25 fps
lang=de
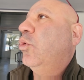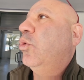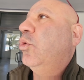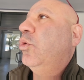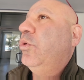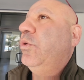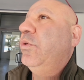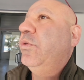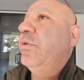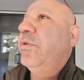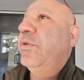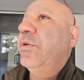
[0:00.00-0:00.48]

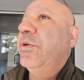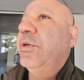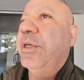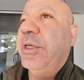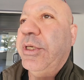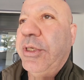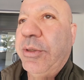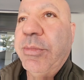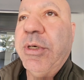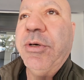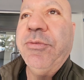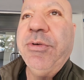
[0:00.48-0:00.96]
und
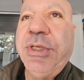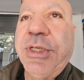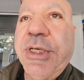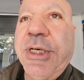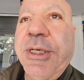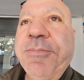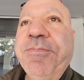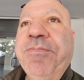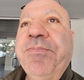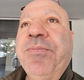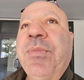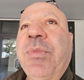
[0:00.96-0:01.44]
immer
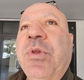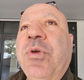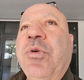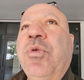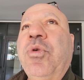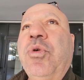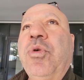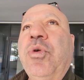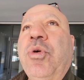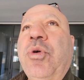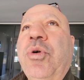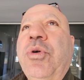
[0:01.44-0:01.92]
wieder.
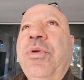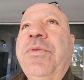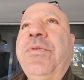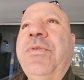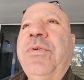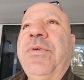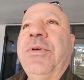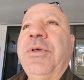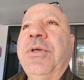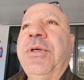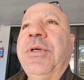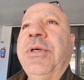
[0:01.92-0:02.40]

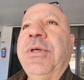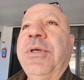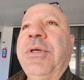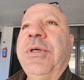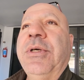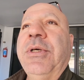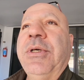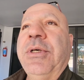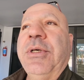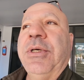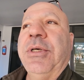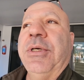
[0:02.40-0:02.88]
Und
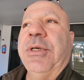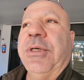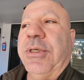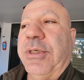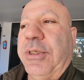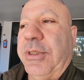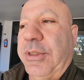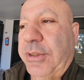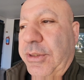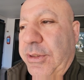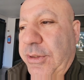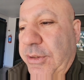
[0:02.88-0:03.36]

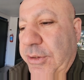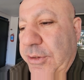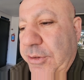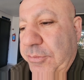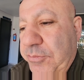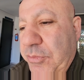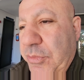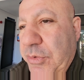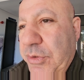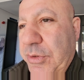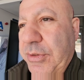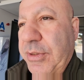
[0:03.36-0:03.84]
äh,
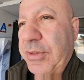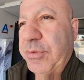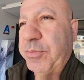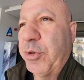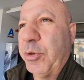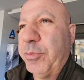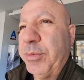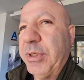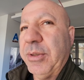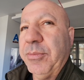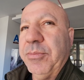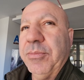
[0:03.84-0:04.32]
das
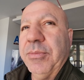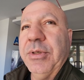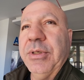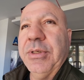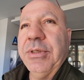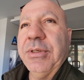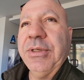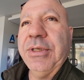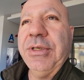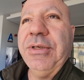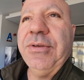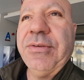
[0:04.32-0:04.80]
Problem
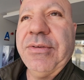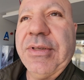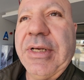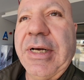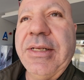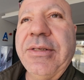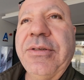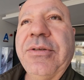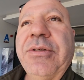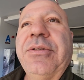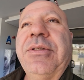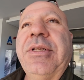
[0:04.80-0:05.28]
ist
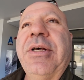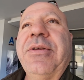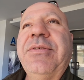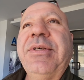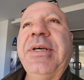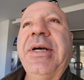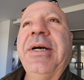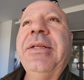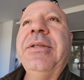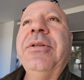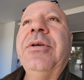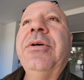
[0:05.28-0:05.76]
halt,
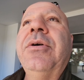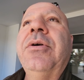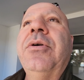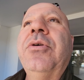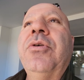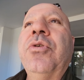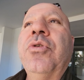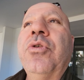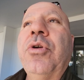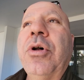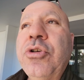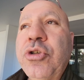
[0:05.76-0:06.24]
dass sie einen
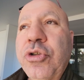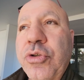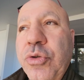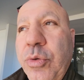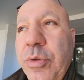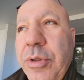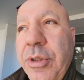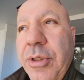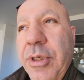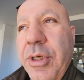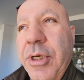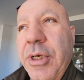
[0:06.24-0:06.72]

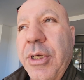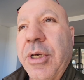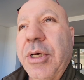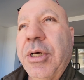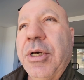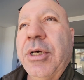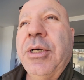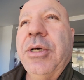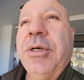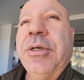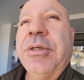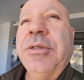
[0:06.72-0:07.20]

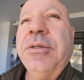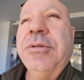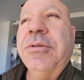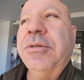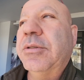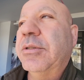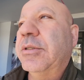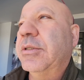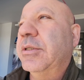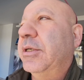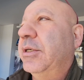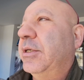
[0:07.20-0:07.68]

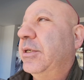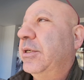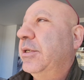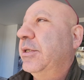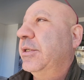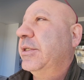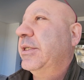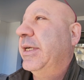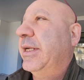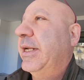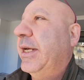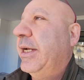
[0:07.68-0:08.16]

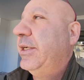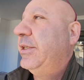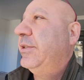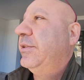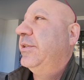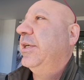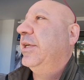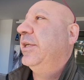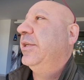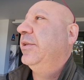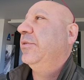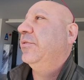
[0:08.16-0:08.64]

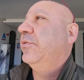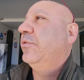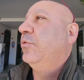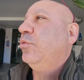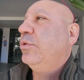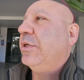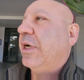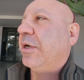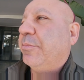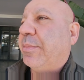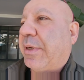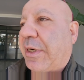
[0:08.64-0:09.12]
rollstuhlgerechten äh,
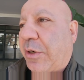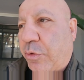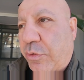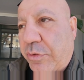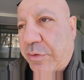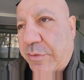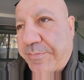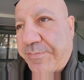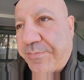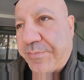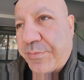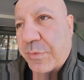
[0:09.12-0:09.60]
Zugang
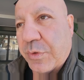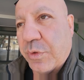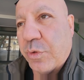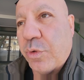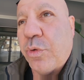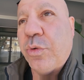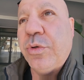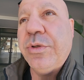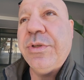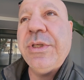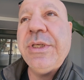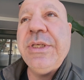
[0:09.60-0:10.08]
brauchen.
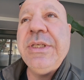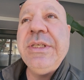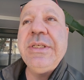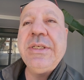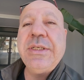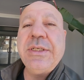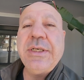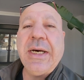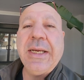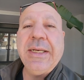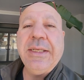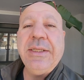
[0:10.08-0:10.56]
Und
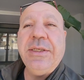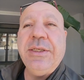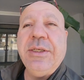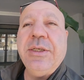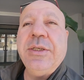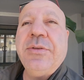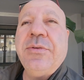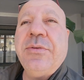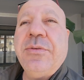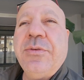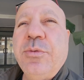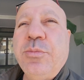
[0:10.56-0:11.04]
ich kann
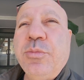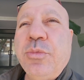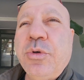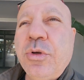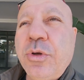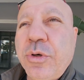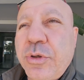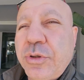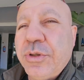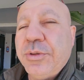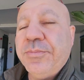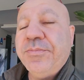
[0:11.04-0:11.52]
hier zum
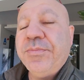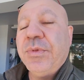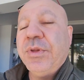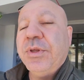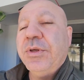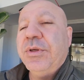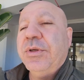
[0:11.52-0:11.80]
Glück